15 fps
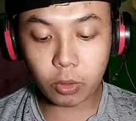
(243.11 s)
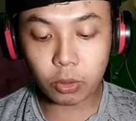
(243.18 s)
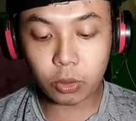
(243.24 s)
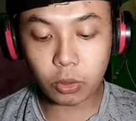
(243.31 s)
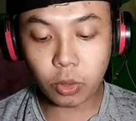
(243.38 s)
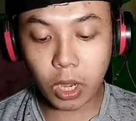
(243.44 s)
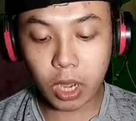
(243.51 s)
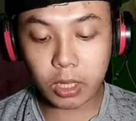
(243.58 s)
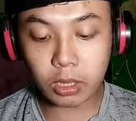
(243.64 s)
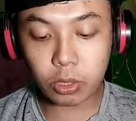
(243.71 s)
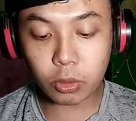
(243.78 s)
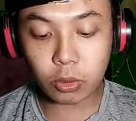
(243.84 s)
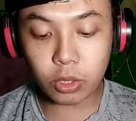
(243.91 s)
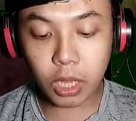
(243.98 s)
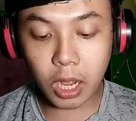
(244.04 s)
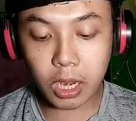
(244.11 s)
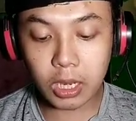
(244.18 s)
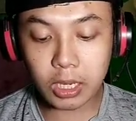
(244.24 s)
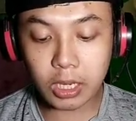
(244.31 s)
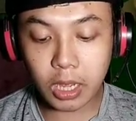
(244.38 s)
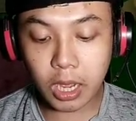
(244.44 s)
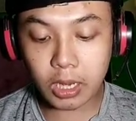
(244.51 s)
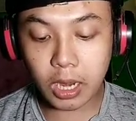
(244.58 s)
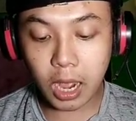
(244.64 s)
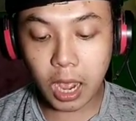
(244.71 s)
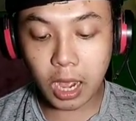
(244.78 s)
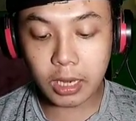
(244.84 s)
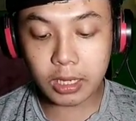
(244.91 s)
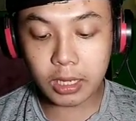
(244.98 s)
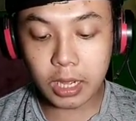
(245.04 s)
keuntungan Terus kalian
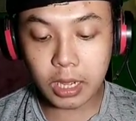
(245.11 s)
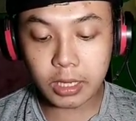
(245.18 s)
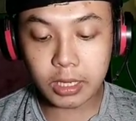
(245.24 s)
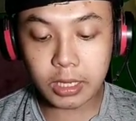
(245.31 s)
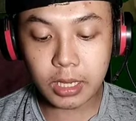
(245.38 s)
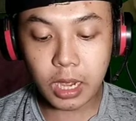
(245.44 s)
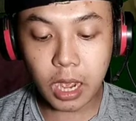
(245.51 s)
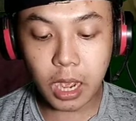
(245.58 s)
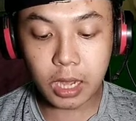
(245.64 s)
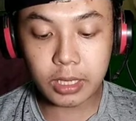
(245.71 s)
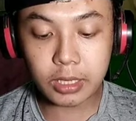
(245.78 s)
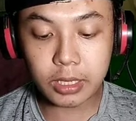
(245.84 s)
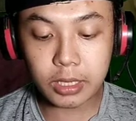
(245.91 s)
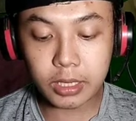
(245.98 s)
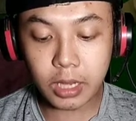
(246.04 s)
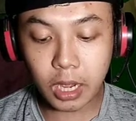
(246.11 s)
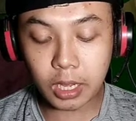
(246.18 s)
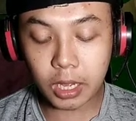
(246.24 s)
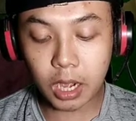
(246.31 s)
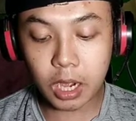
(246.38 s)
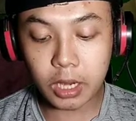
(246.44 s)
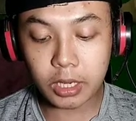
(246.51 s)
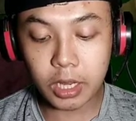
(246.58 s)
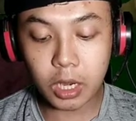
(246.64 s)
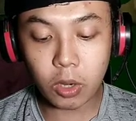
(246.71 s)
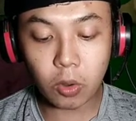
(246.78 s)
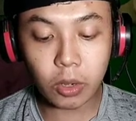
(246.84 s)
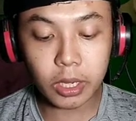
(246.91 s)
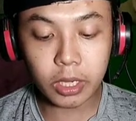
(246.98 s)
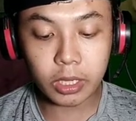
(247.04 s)
ada di hadiah ya, hadiah
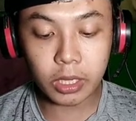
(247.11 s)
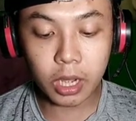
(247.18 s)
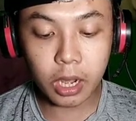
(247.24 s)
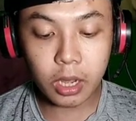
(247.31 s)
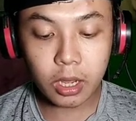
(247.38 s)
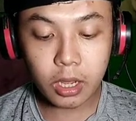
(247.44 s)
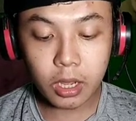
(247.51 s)
login ya.